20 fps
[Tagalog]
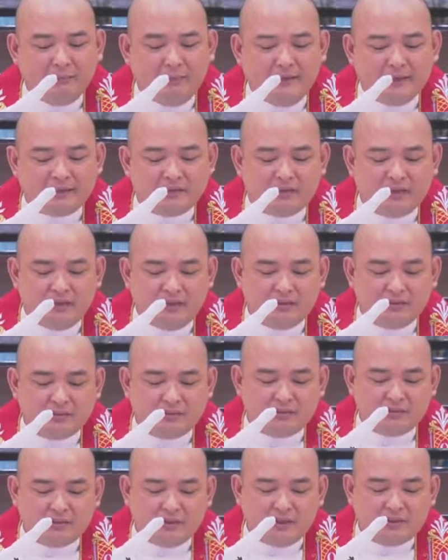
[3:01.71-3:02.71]

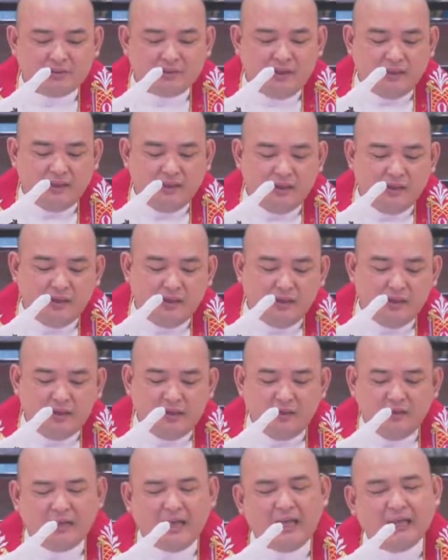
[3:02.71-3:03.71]
patience? Kasi
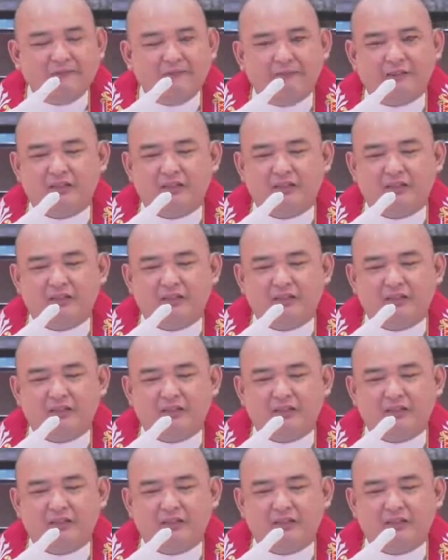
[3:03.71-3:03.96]
life